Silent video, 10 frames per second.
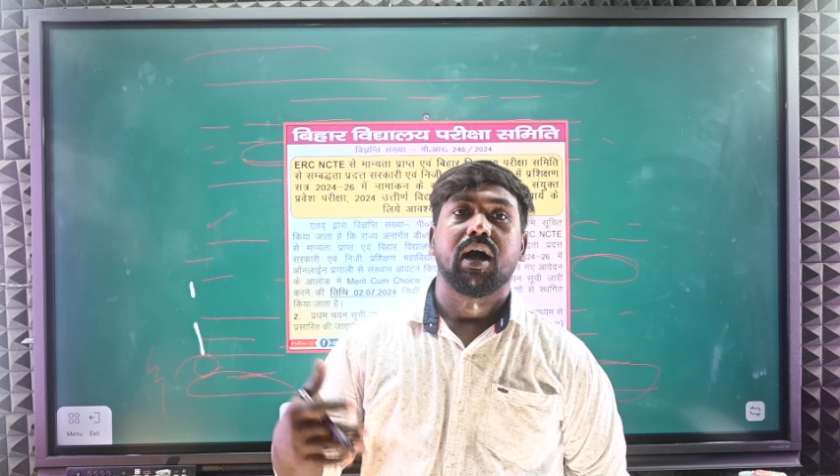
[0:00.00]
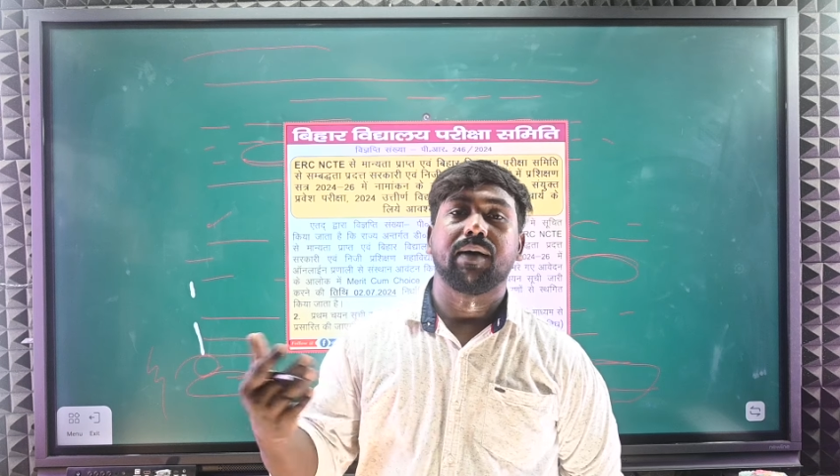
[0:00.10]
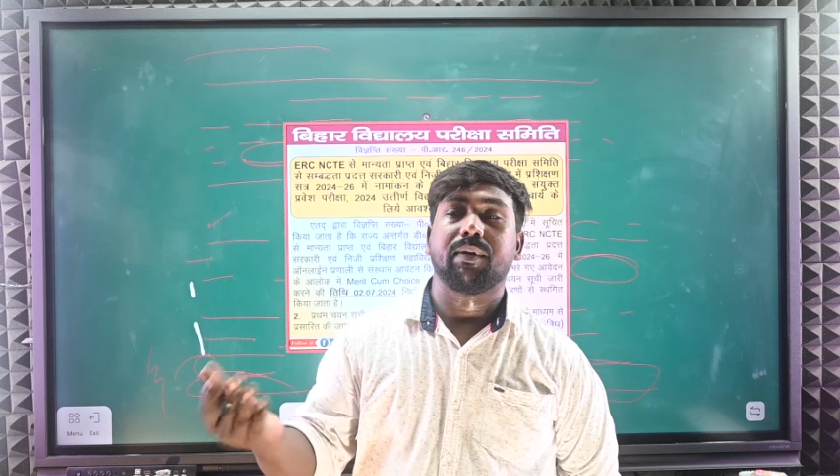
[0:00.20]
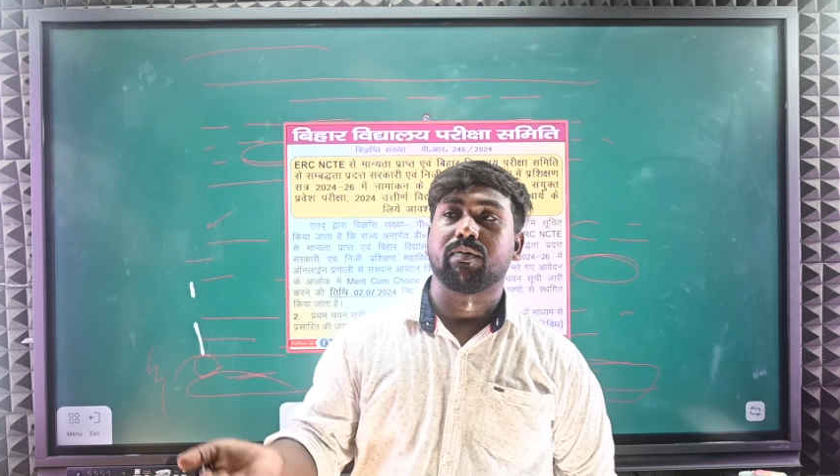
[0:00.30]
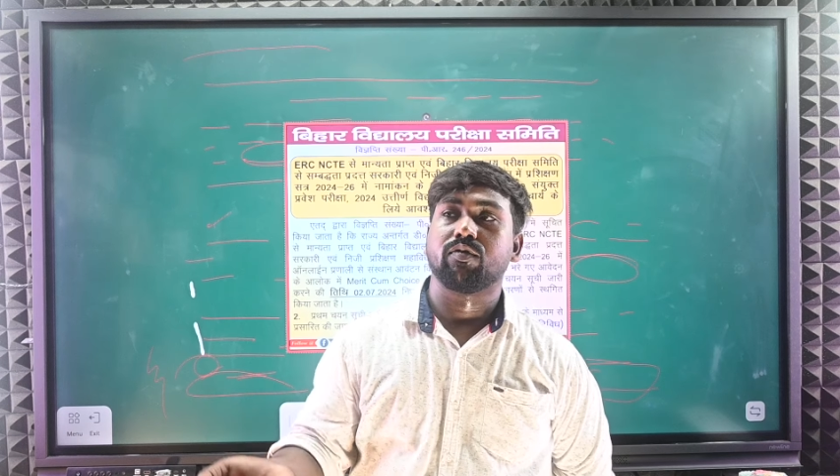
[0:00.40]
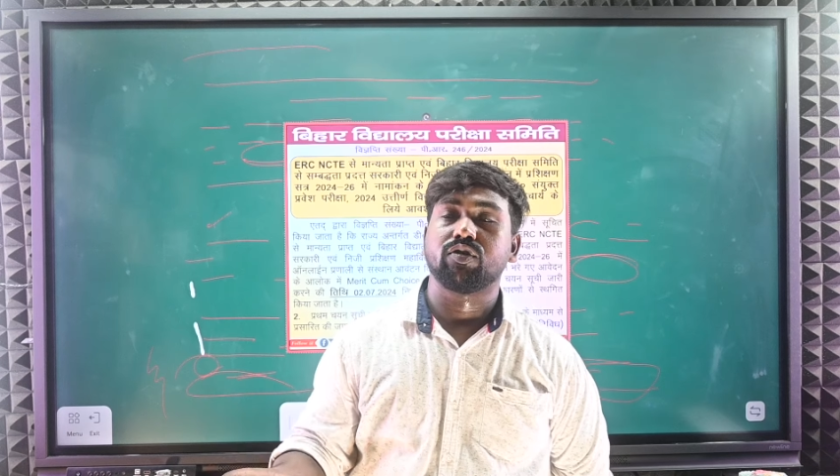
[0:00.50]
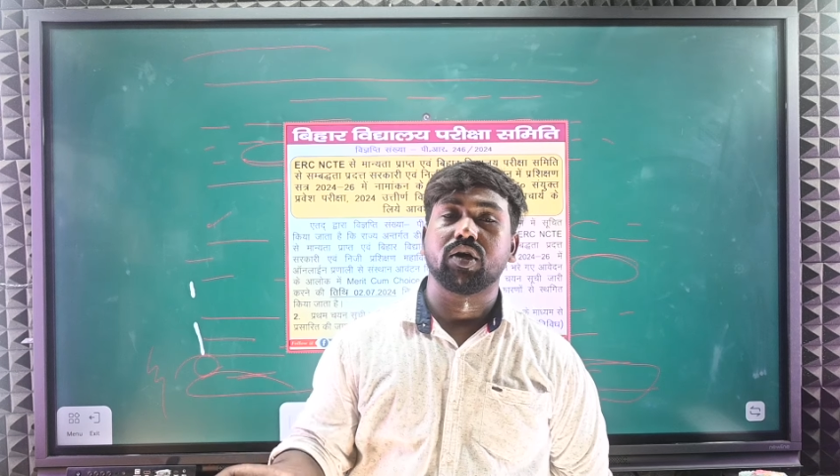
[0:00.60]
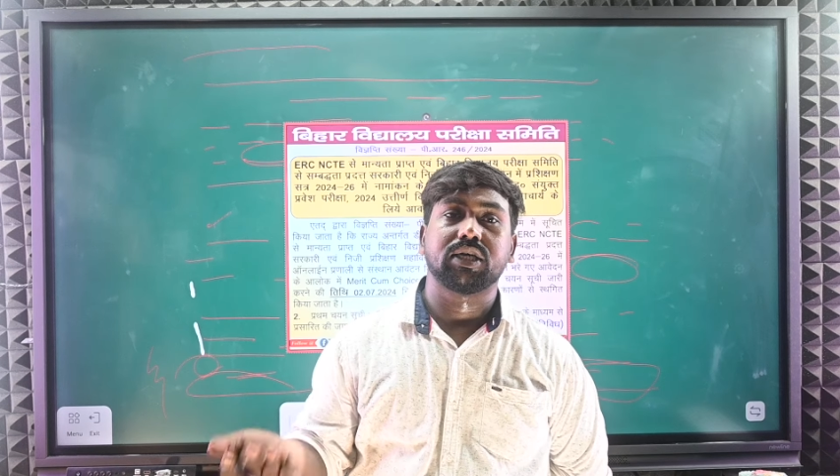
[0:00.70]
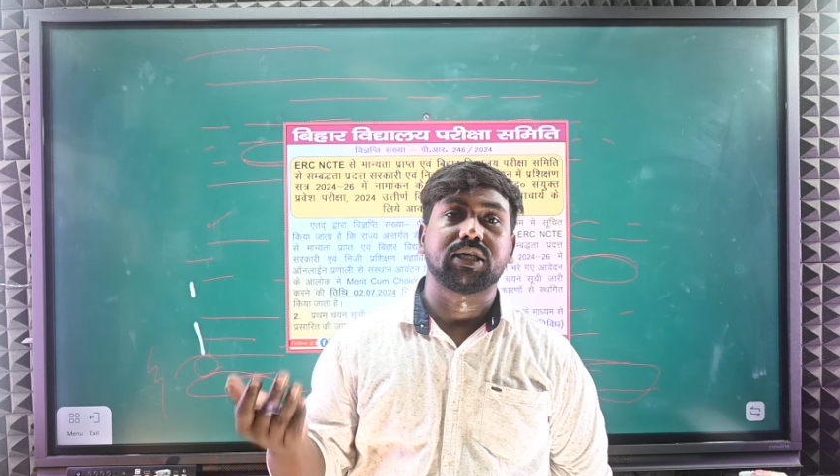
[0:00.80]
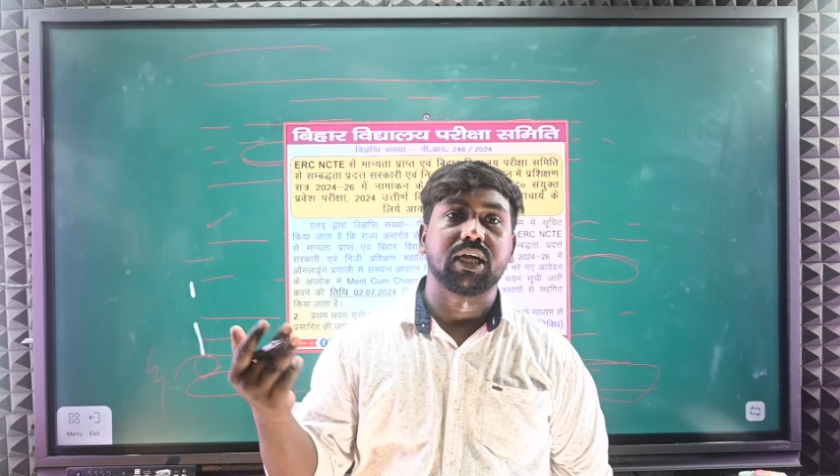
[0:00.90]
अब आपको
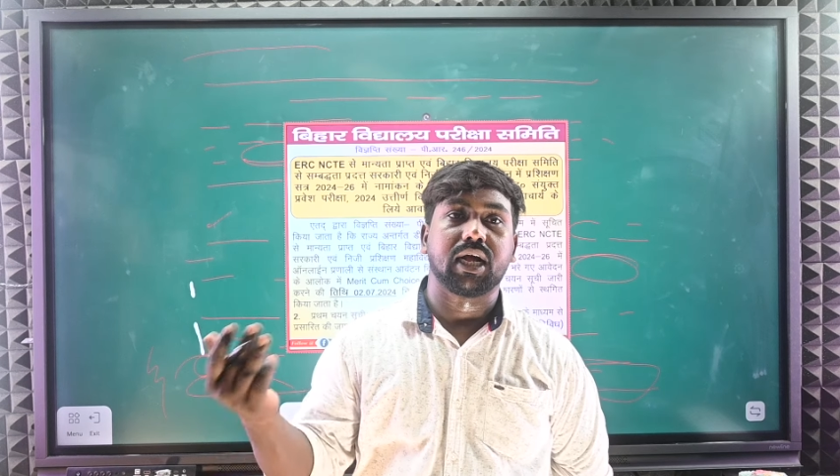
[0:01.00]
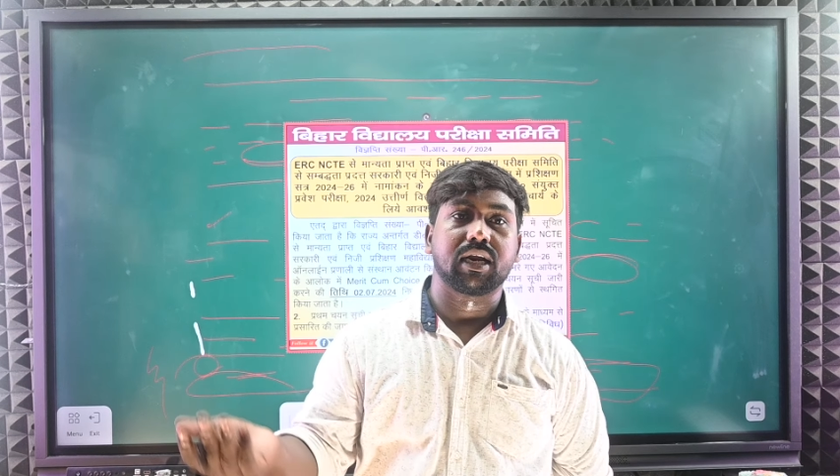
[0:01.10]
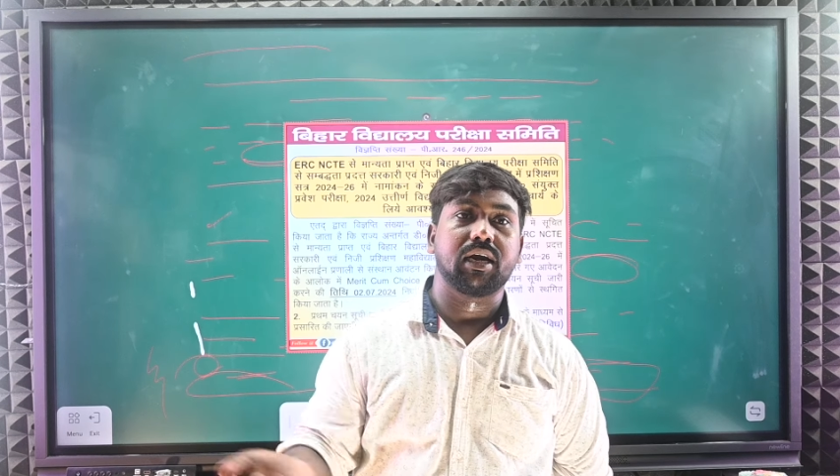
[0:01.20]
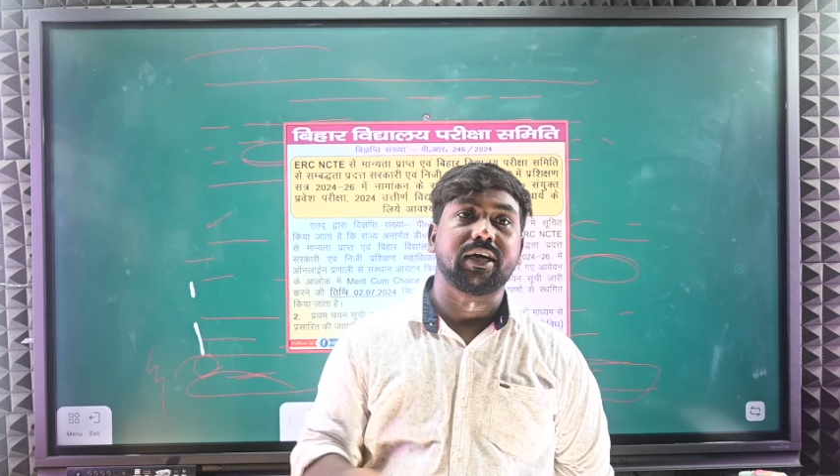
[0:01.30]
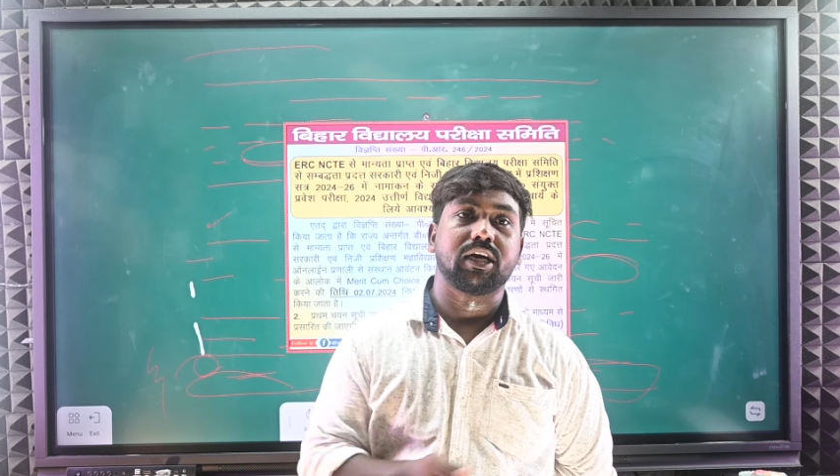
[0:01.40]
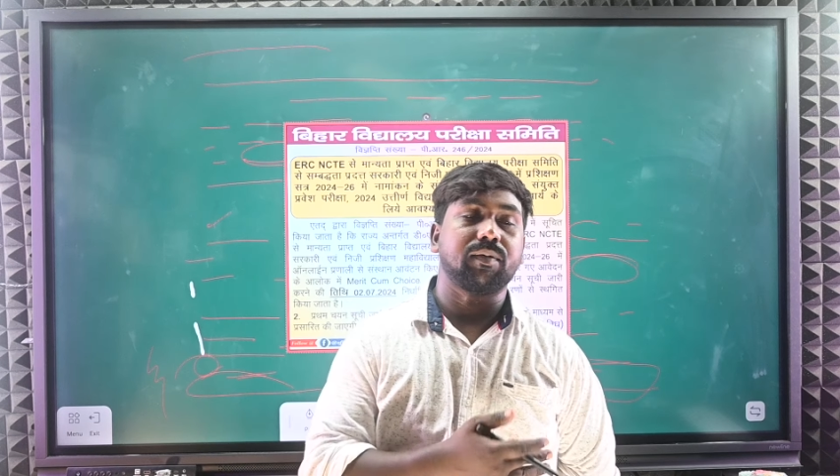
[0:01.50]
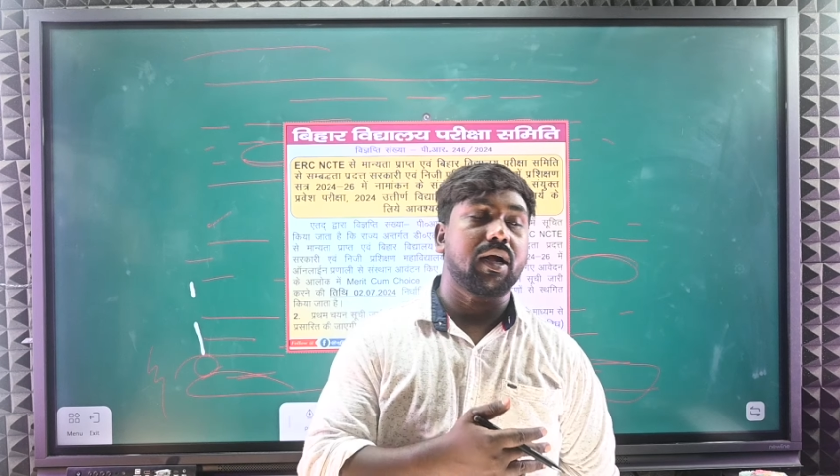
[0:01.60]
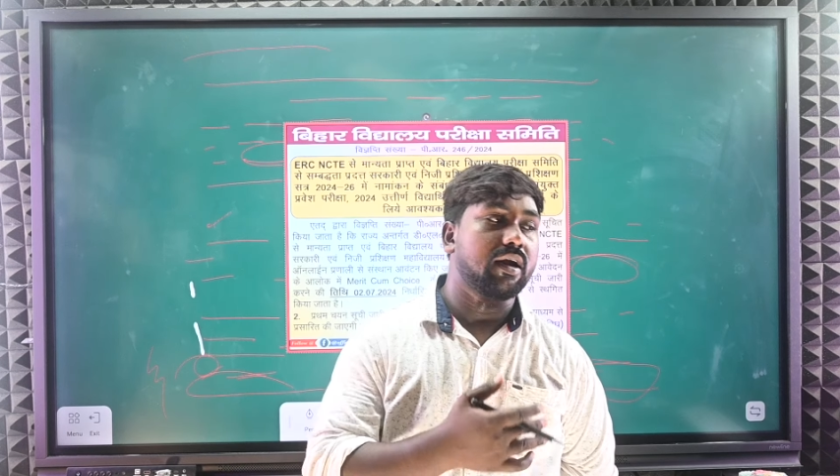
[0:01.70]
जो किसी अगले डेट में